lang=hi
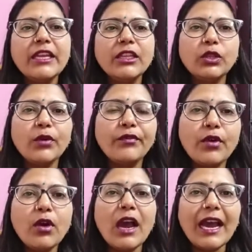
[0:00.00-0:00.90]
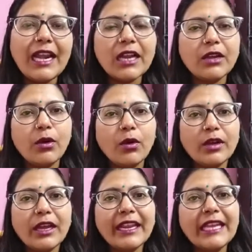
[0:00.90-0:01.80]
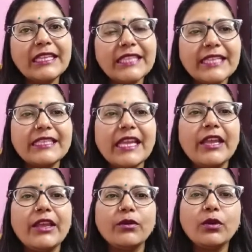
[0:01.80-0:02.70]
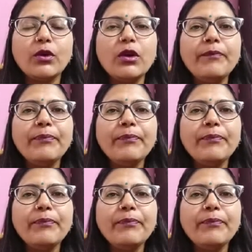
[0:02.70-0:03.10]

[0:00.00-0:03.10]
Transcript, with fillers: तो वो अलग होकर के जैसे ही उनको